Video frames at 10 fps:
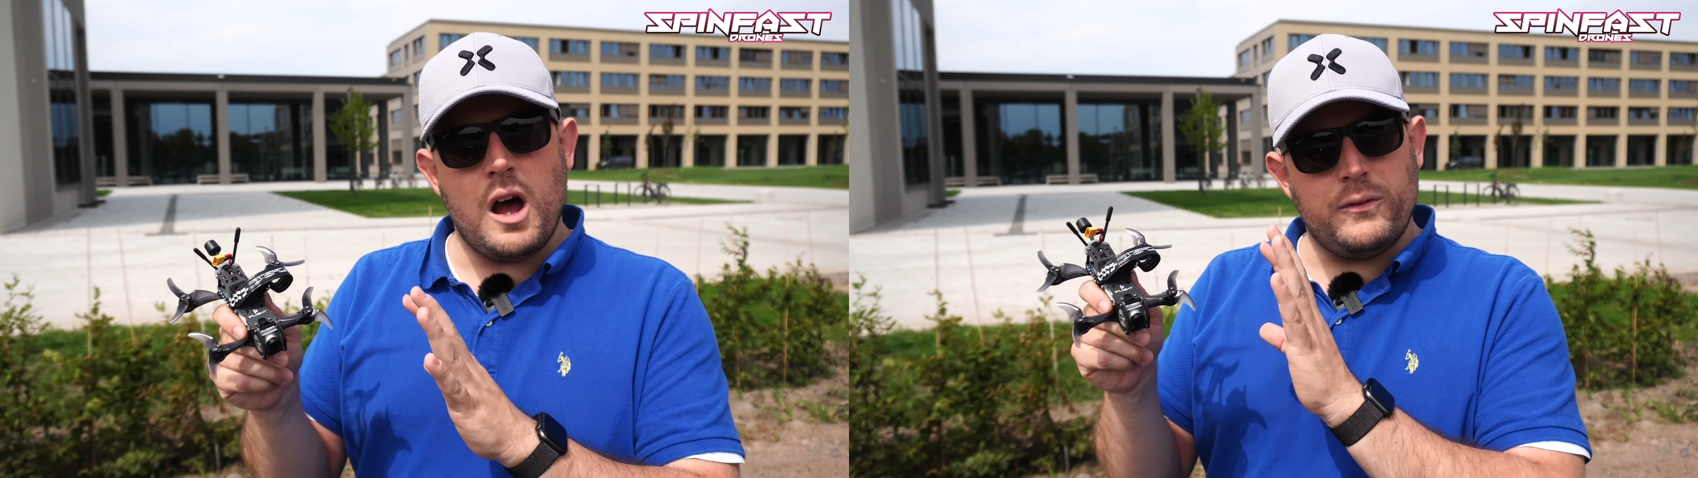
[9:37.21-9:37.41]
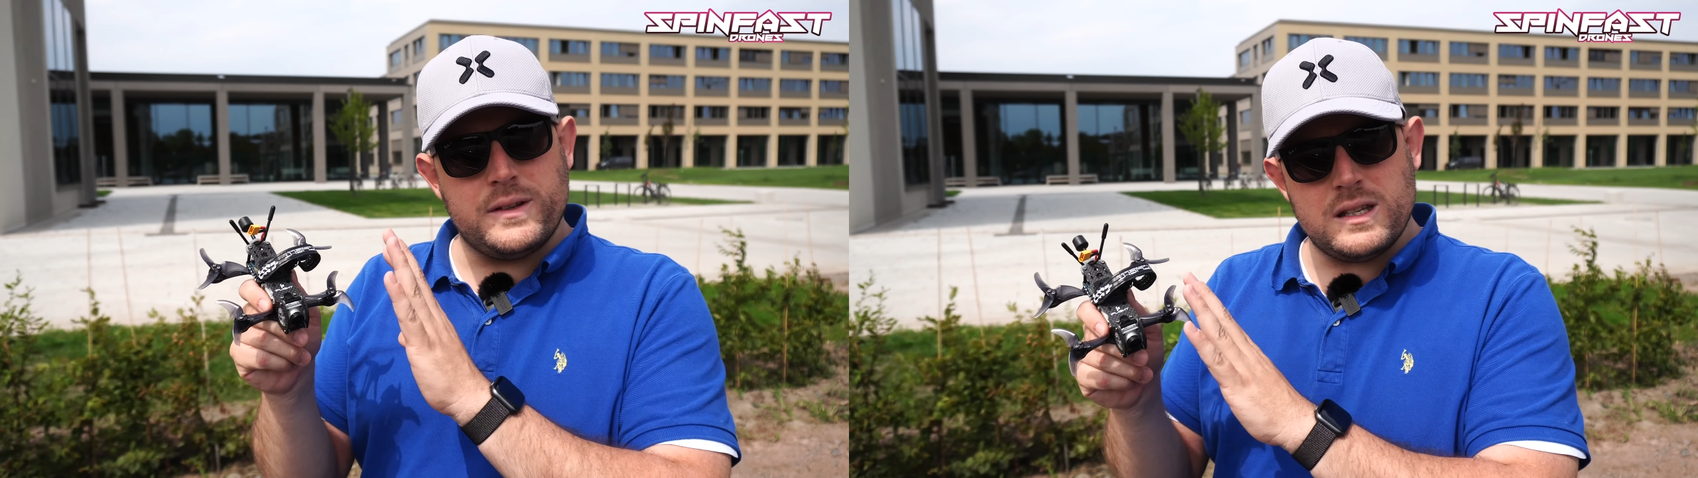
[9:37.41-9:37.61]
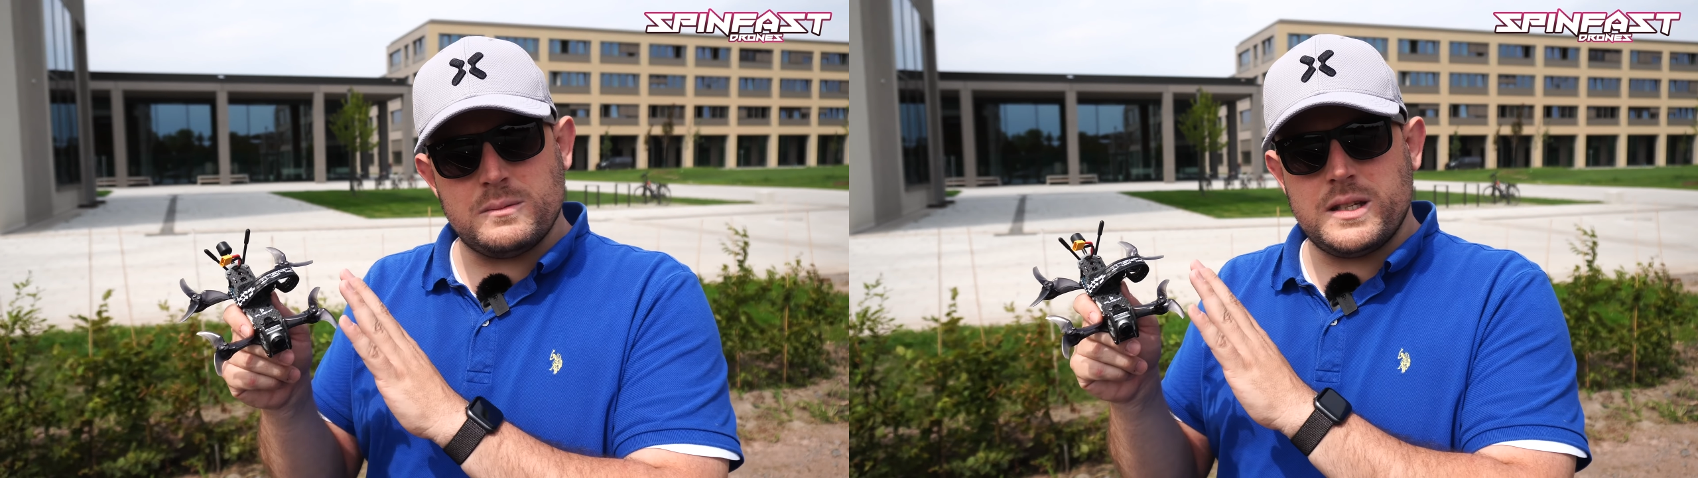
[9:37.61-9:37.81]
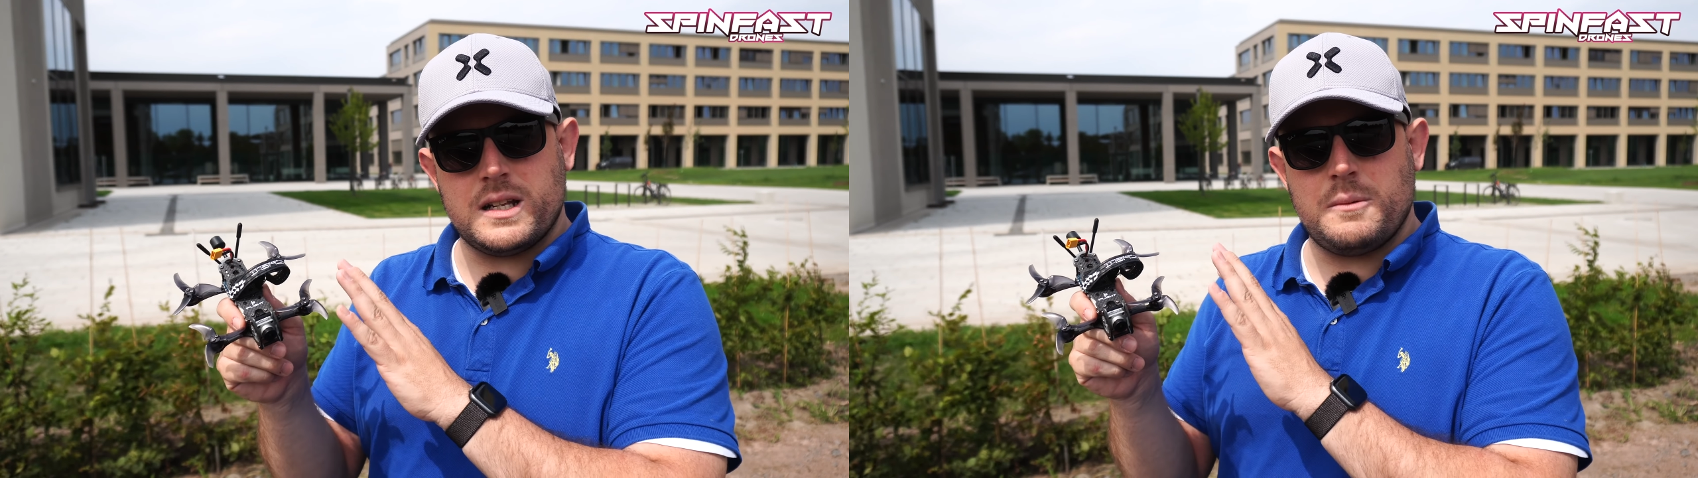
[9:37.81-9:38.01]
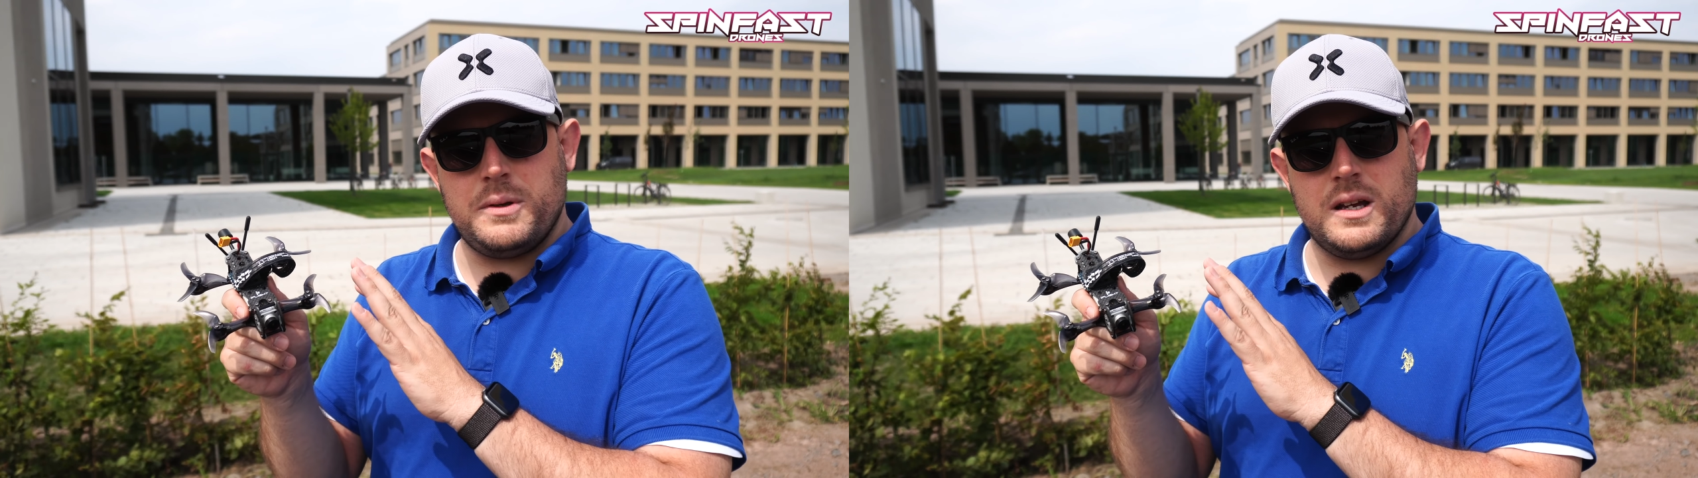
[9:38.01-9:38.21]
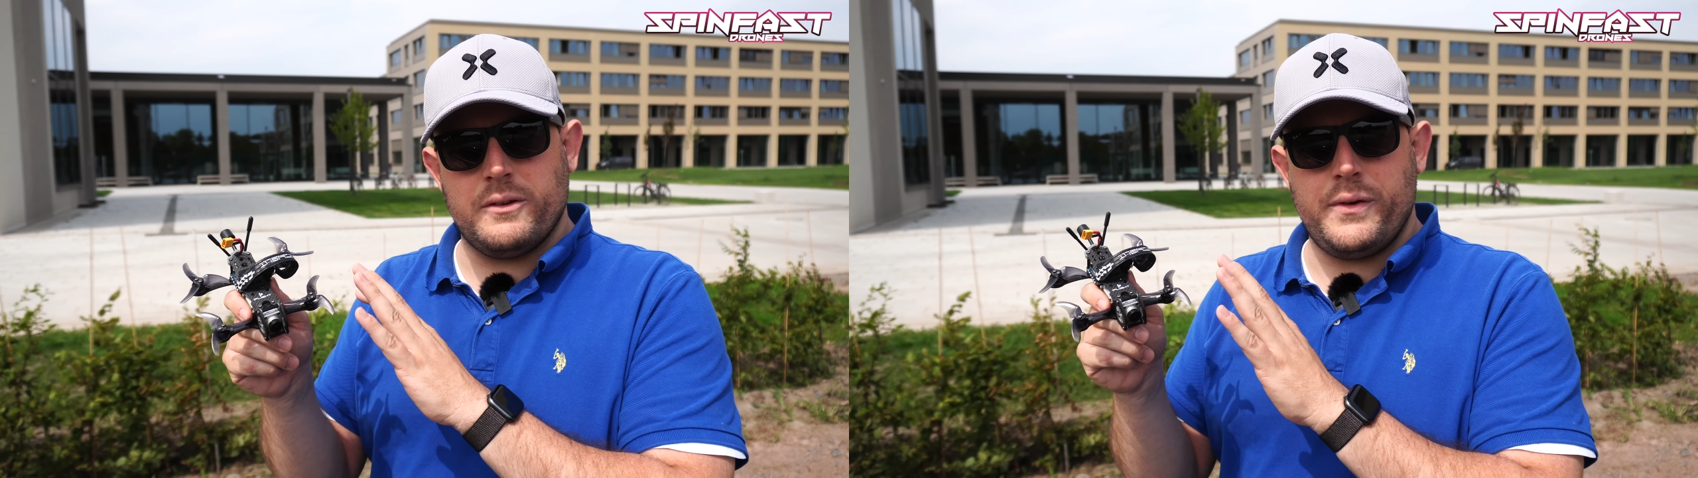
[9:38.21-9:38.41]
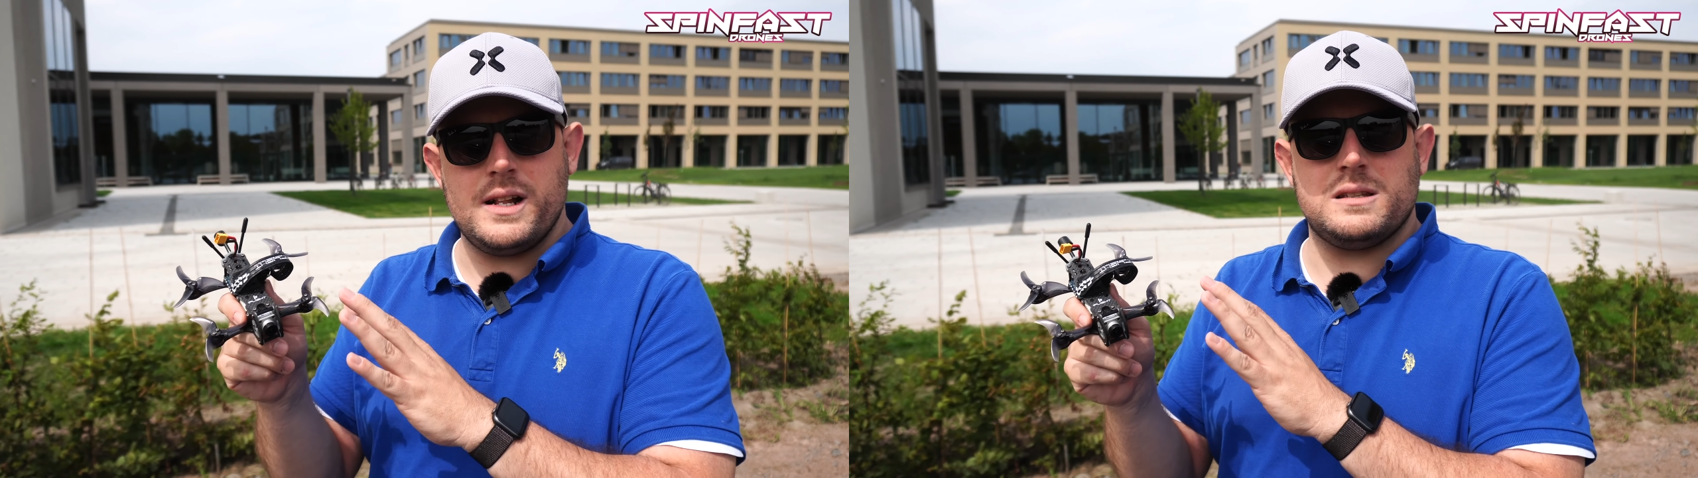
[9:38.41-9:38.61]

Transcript: Auf diesem Setup hier gefällt